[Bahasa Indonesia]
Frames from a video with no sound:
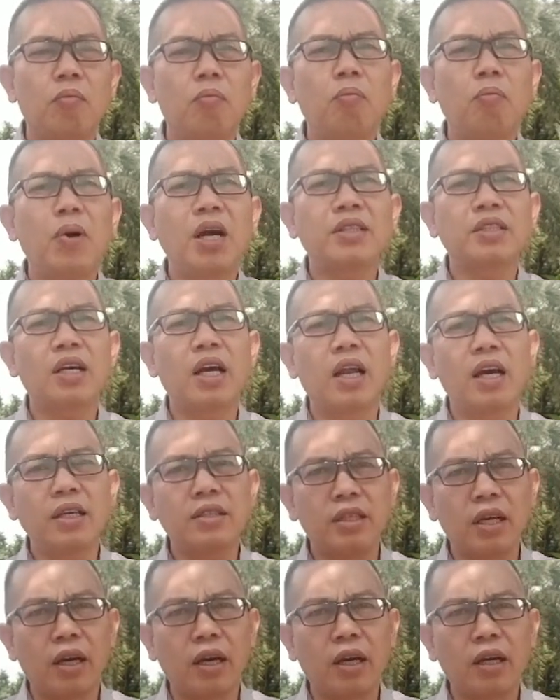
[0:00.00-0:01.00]

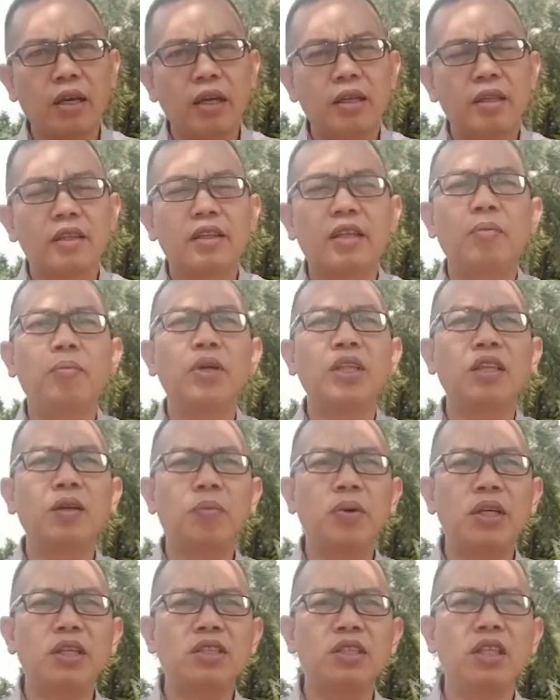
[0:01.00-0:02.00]
Masalahnya,
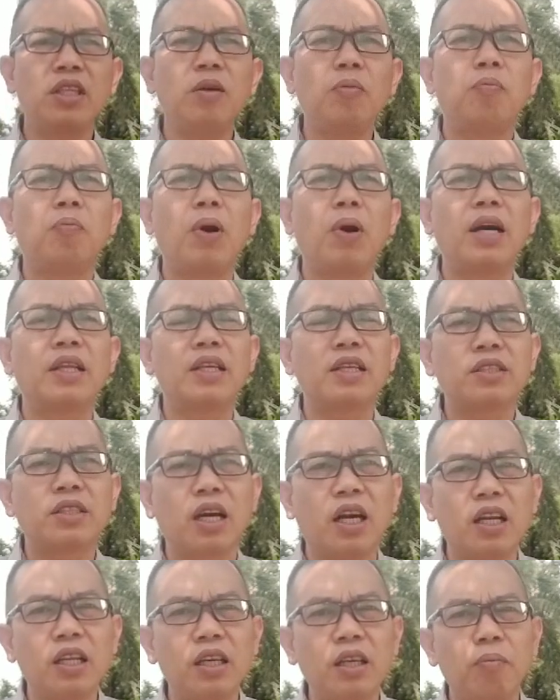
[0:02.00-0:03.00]
teman-teman di sini banyak
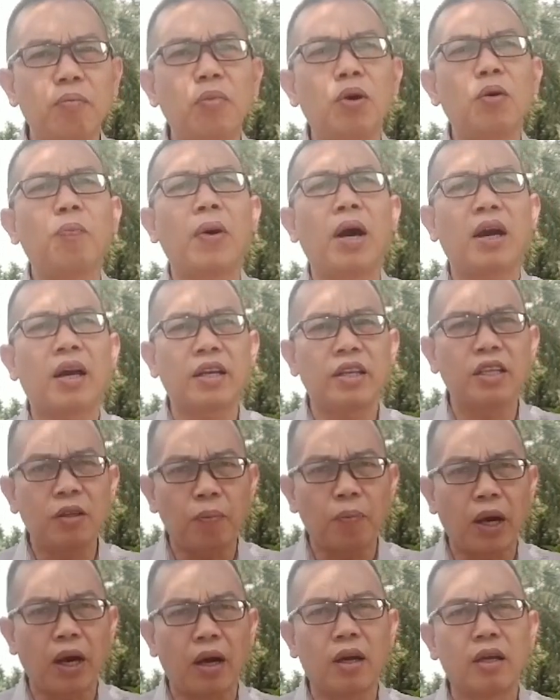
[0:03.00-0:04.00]
sekali
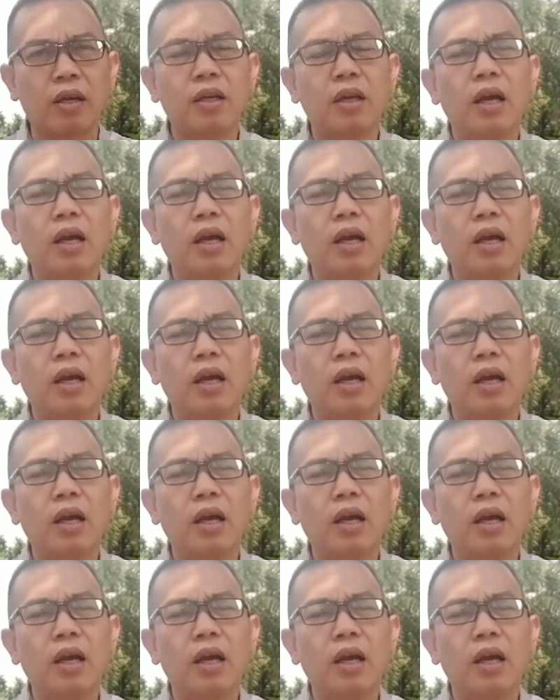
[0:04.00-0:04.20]
berparadigma